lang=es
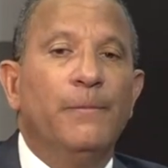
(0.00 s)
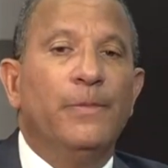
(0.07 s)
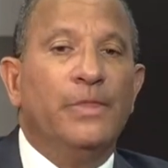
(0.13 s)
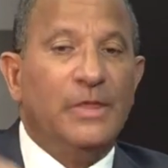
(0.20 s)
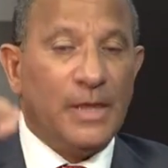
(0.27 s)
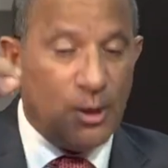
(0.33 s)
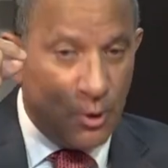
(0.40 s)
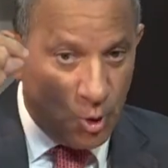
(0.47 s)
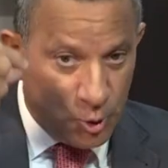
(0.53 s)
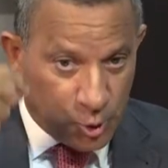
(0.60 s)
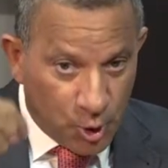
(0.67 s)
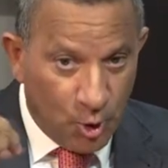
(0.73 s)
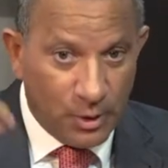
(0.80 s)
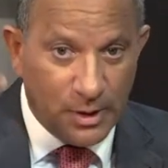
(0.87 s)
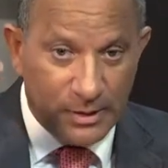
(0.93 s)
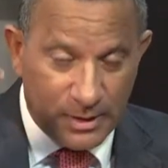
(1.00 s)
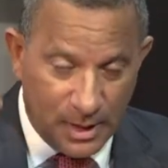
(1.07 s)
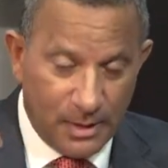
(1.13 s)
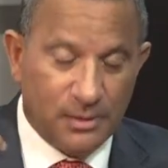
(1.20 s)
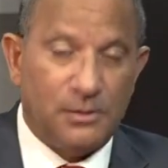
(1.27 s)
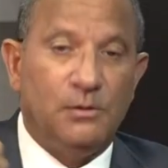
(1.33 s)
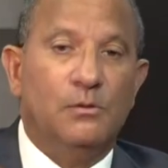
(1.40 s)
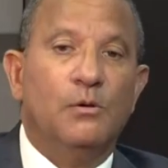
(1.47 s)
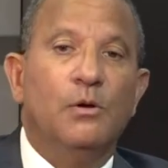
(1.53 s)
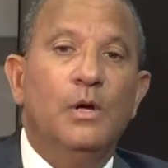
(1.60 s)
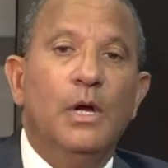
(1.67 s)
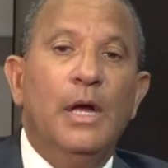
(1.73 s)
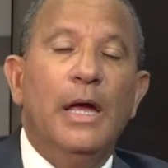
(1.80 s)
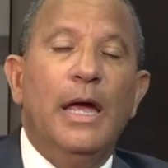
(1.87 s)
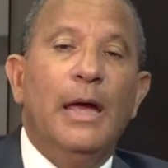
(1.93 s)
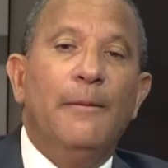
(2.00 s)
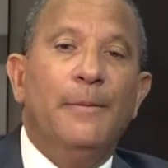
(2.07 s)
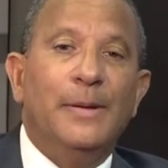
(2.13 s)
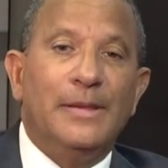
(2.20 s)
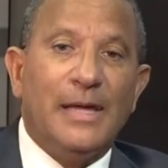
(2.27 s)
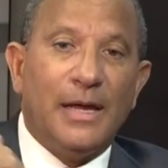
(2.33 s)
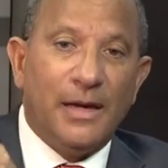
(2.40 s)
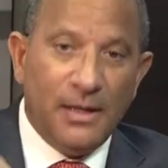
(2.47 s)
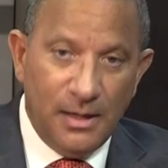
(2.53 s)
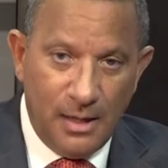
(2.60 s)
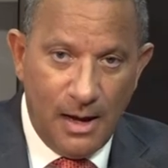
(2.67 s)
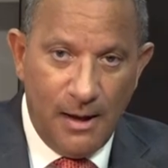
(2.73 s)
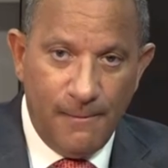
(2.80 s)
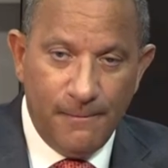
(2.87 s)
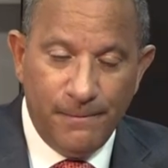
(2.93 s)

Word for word: de control de tránsito, evitaría